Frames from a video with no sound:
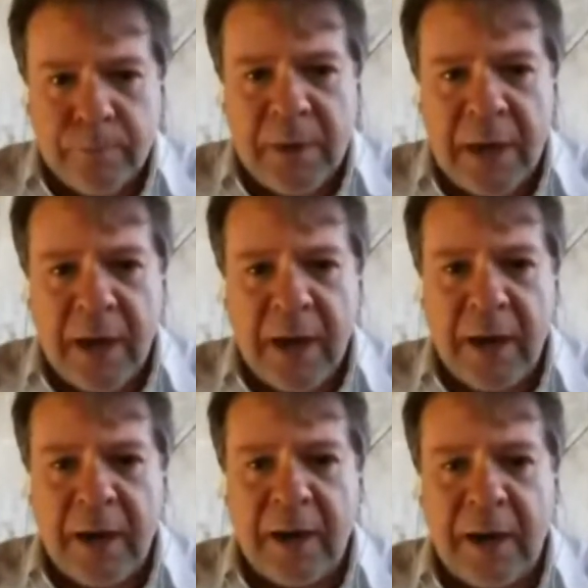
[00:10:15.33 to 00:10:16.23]

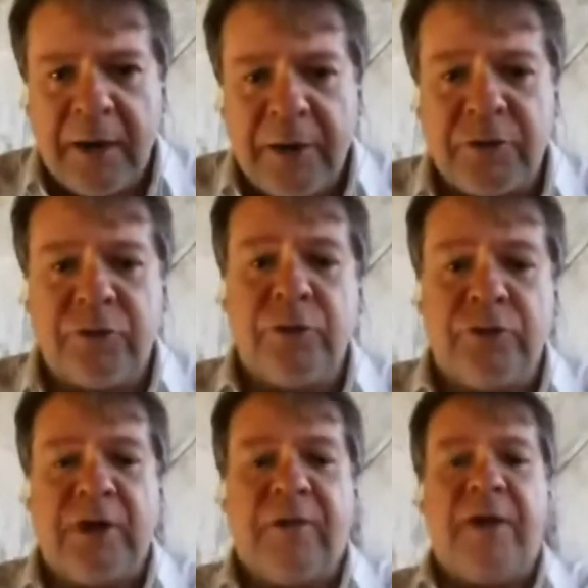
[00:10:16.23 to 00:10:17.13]
Ah, estudos
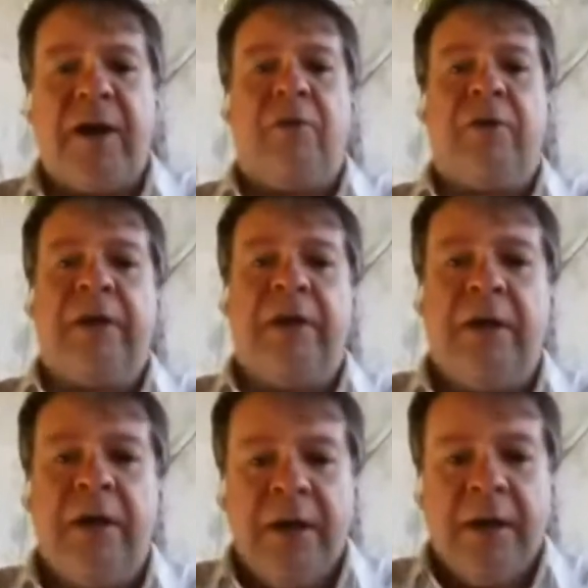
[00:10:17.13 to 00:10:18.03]
revelam que
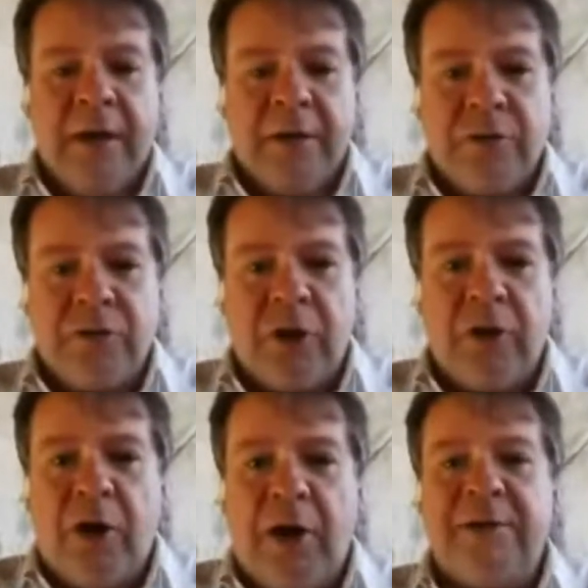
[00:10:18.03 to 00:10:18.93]

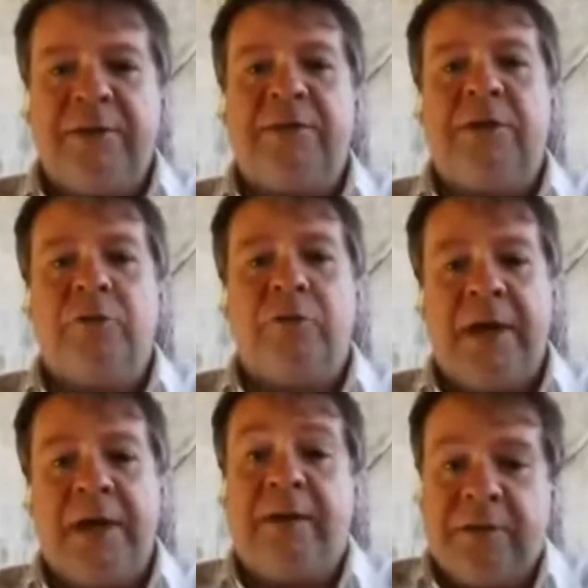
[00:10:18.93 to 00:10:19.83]
zoonoses são,
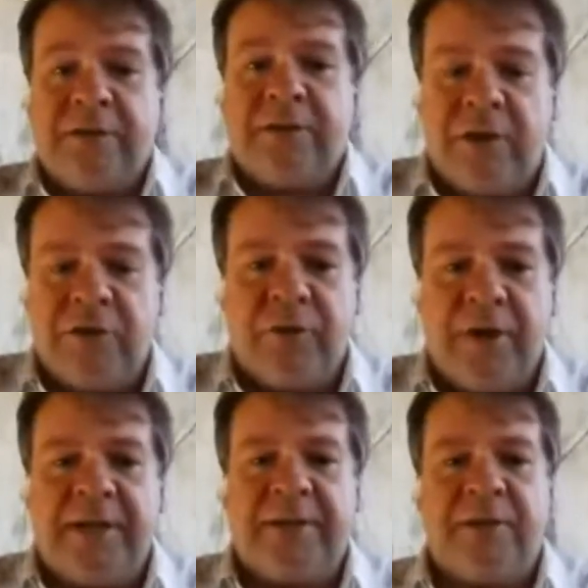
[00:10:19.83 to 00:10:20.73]
que são as
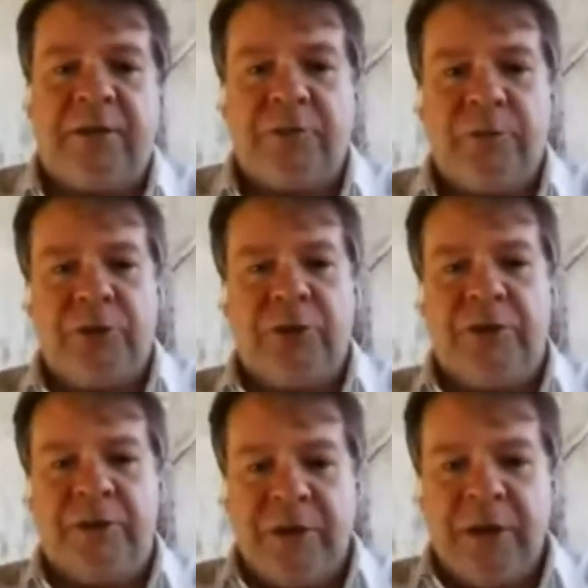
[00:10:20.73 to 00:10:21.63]
doenças
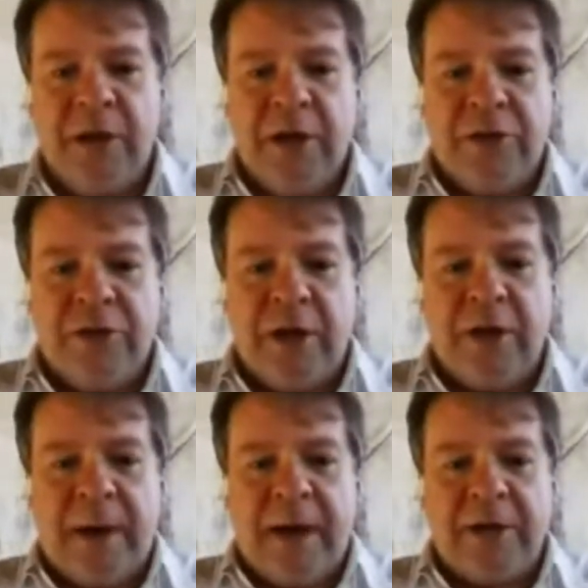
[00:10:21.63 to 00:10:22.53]
transmitidas de
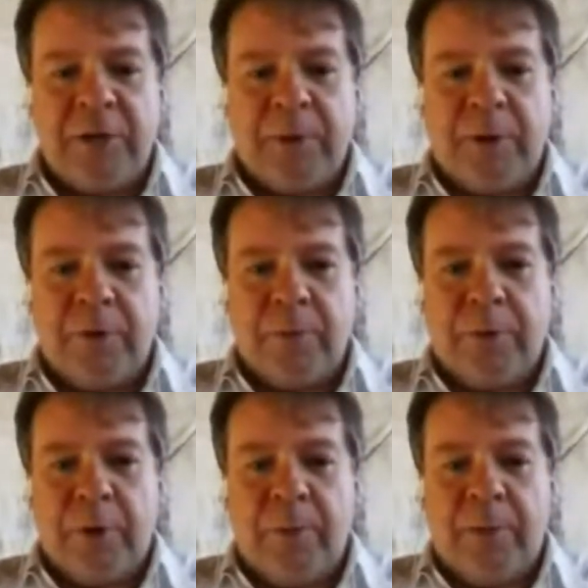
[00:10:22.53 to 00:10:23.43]
animais
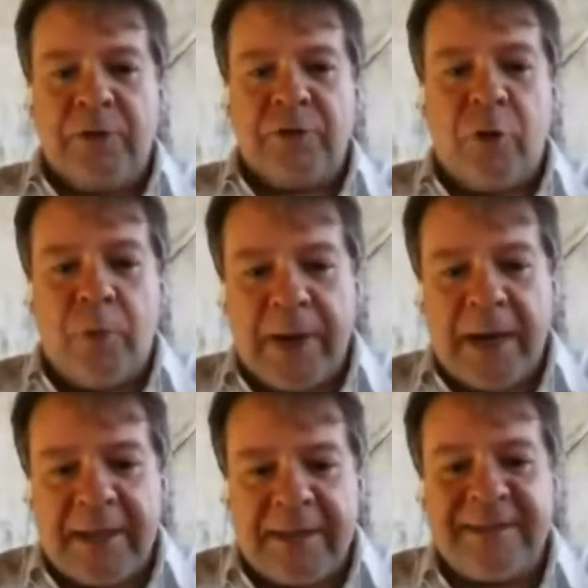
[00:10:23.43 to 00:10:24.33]
para humanos,
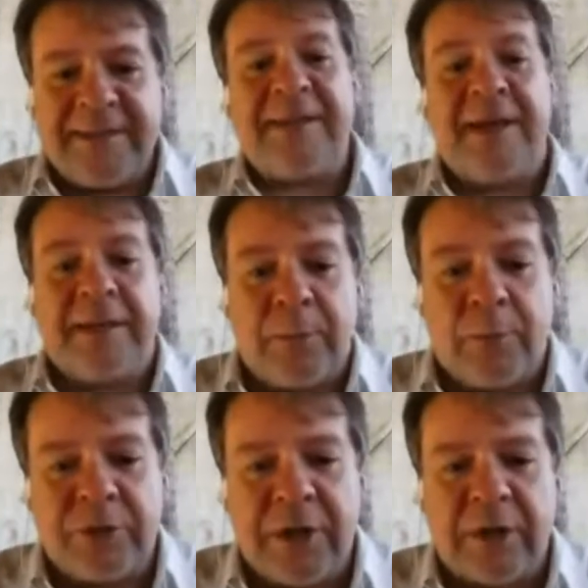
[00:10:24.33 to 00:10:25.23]
compreendem
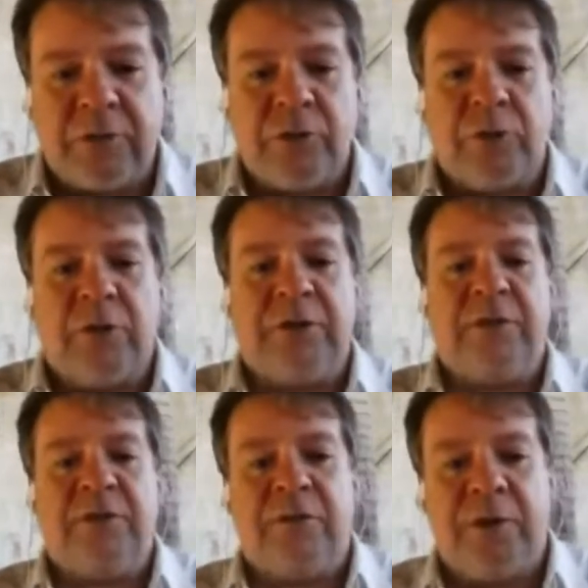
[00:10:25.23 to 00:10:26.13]
60% de todas
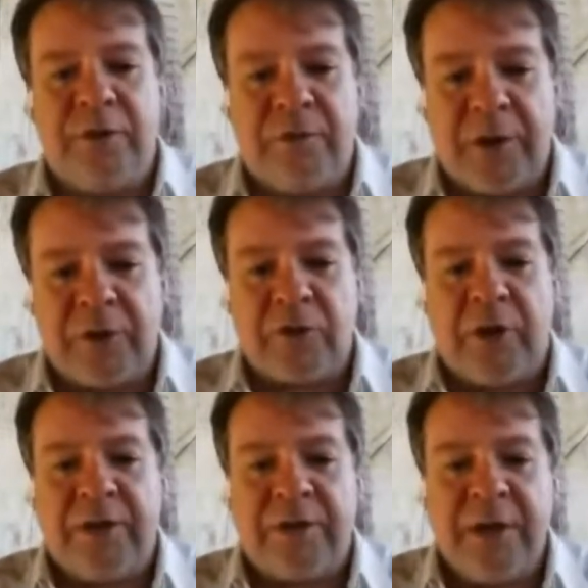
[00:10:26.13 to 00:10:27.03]
as
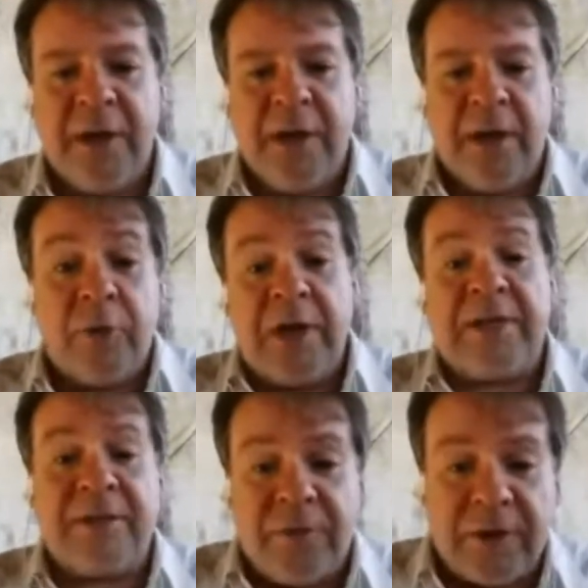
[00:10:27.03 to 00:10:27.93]
infecções,
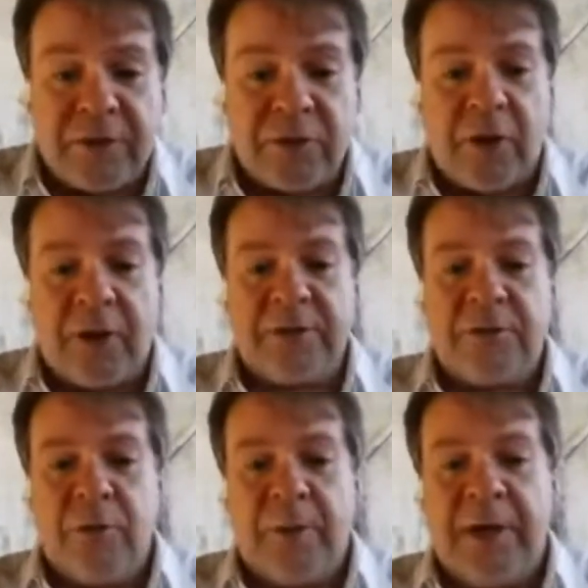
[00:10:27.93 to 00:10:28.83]
doenças infecciosas
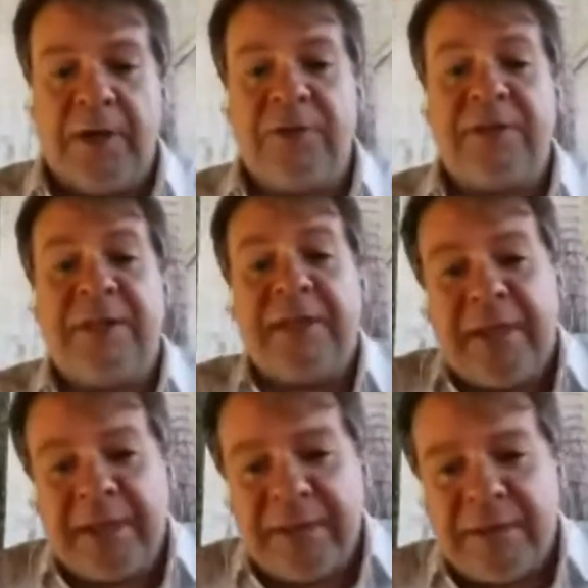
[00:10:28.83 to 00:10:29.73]
em humanos e
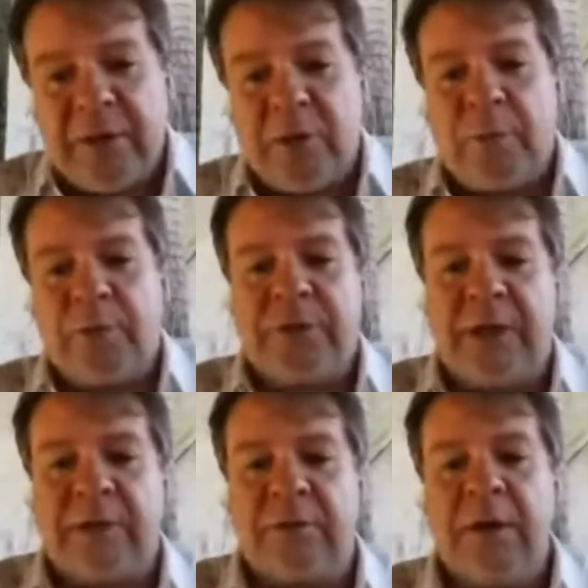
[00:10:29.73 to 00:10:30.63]

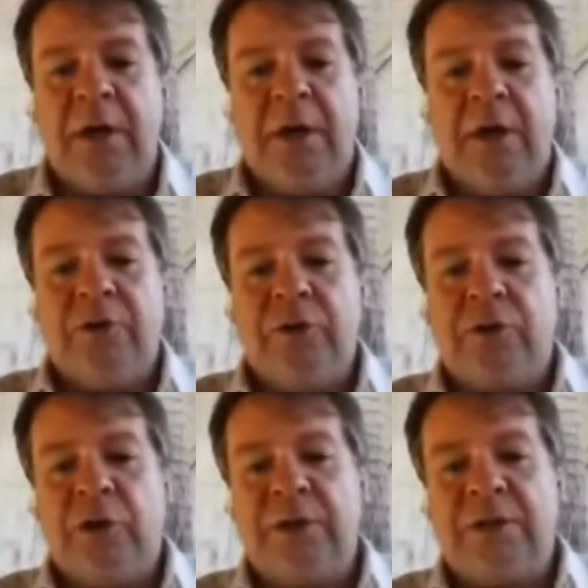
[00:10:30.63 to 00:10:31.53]
75% de
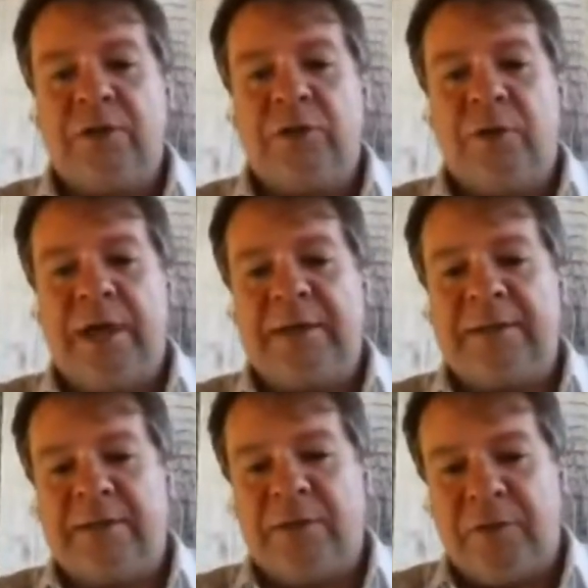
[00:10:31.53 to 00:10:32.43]
todas as
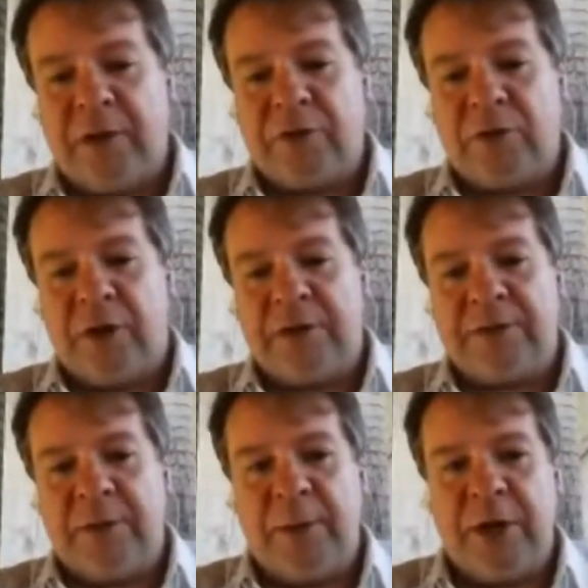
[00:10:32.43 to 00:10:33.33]
doenças
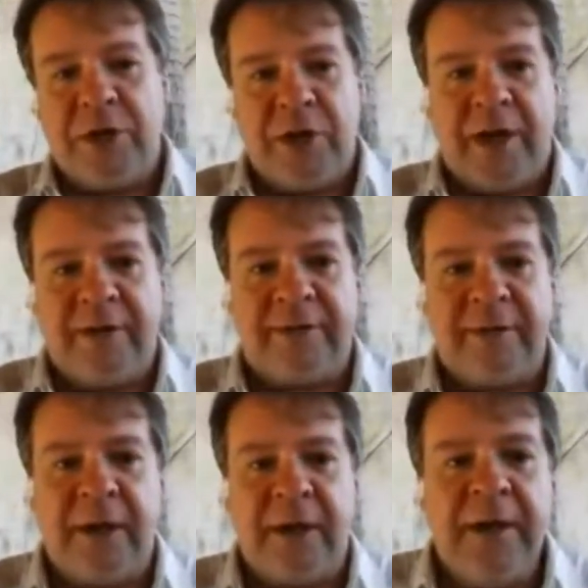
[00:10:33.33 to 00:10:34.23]
infecciosas emergentes.
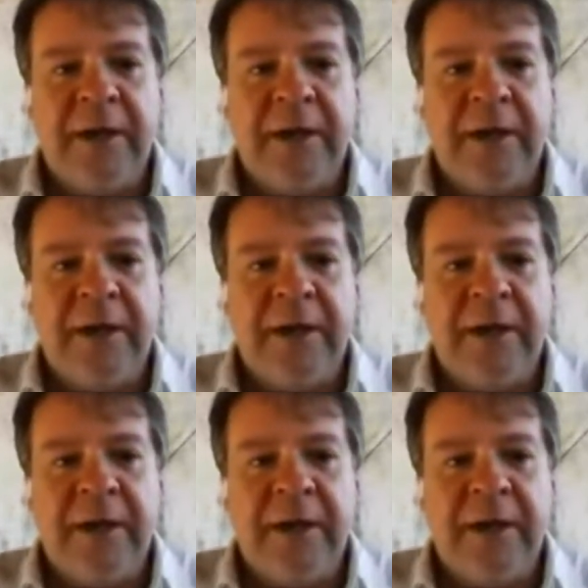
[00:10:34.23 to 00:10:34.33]
Né?